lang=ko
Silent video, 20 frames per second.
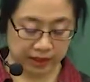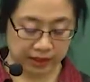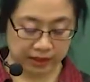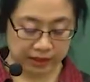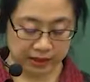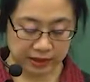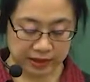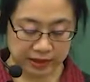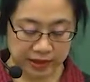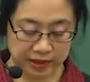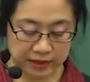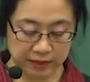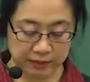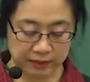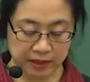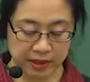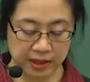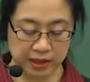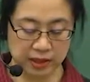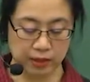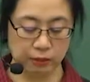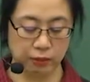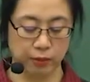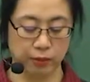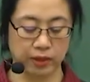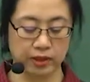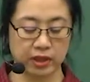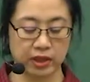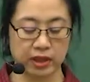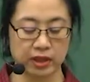그래서 이상 심리학에서
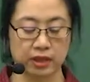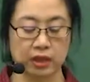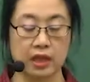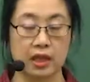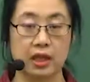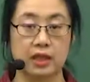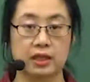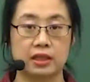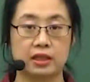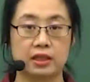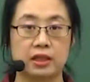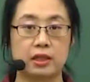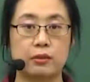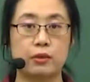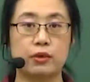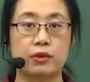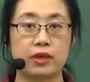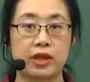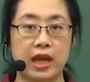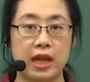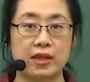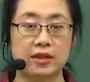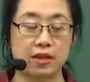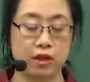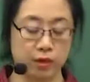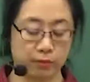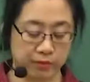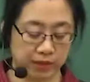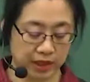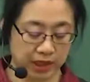보면은 기본
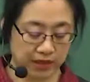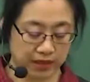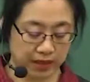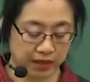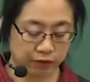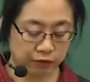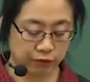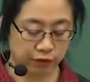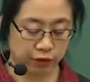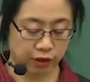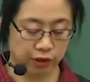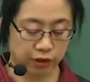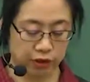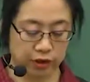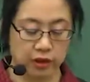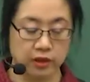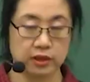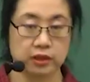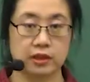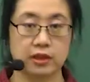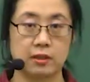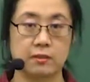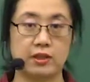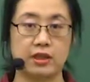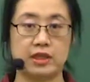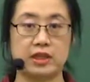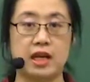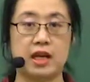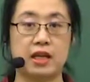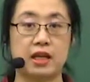개념이 하나 있고요. 그다음에
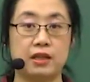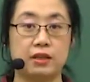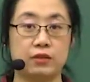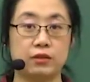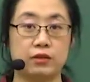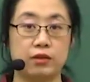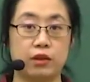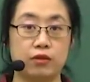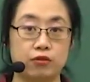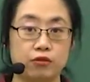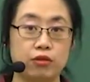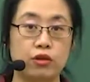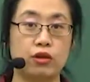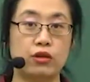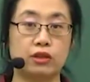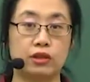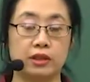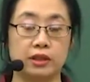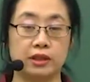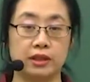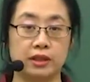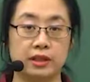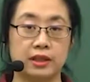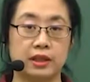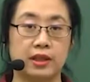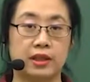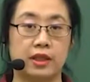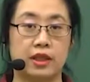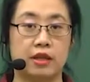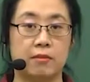이상 행동의 유형을
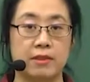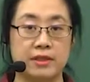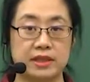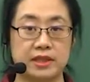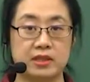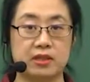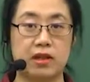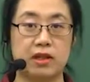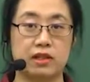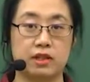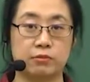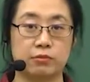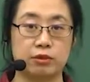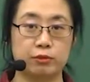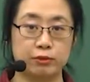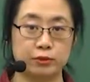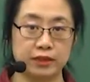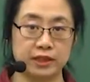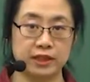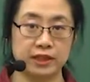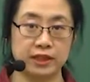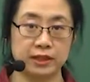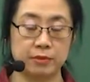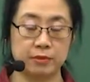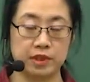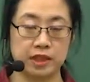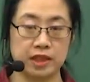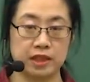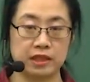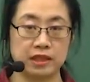마스터하는 부분이
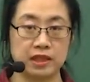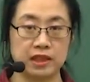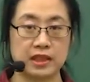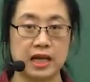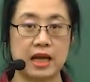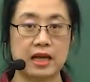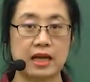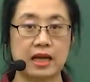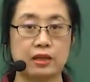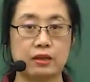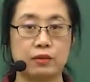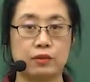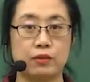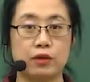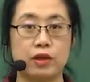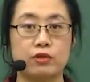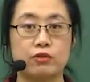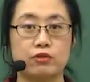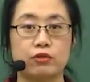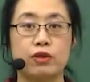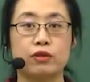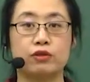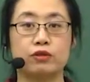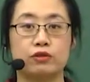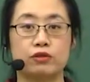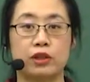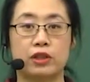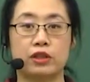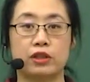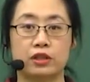있습니다. 그 이상 행동의 유형
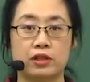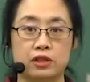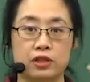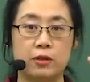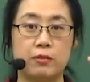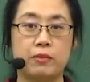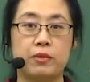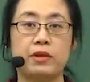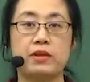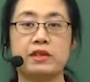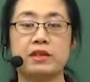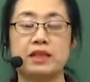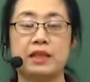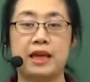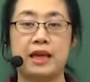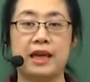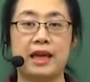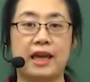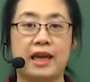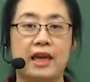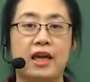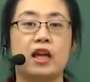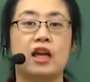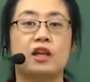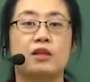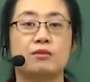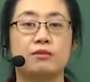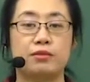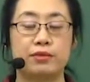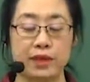중에서 그 첫 번째
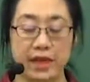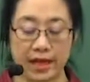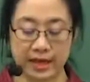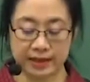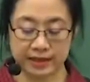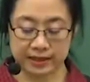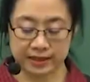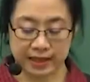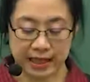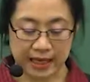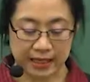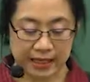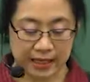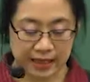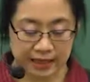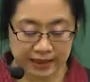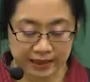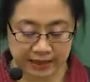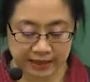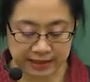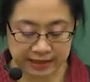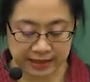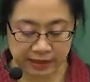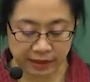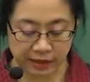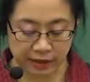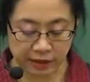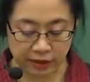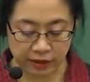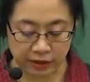불안 장애에
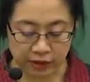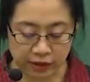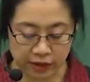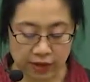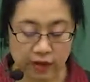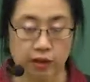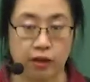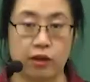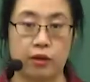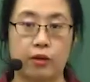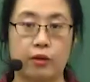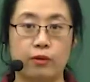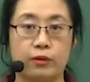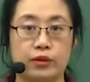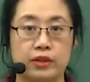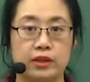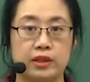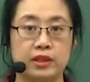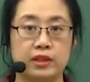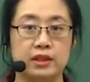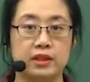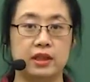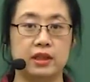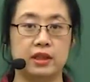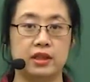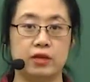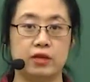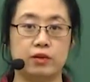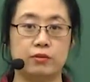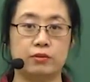대해서 오늘
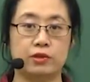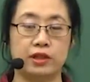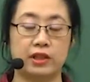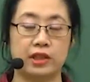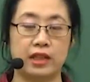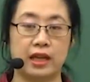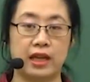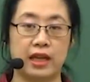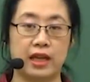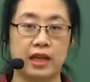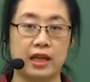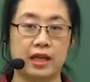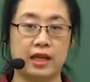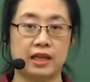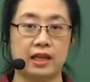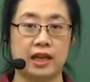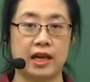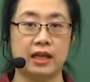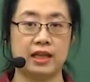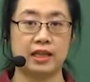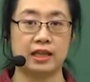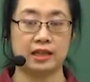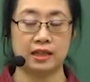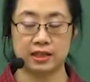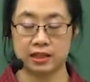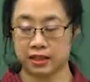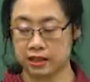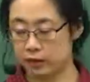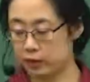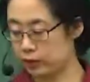여러분들께 강의
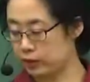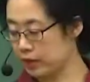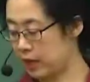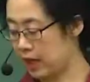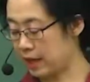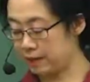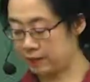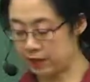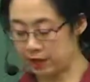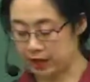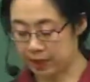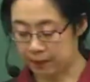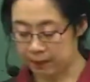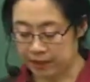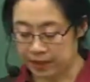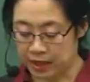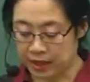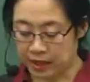드리고자 합니다.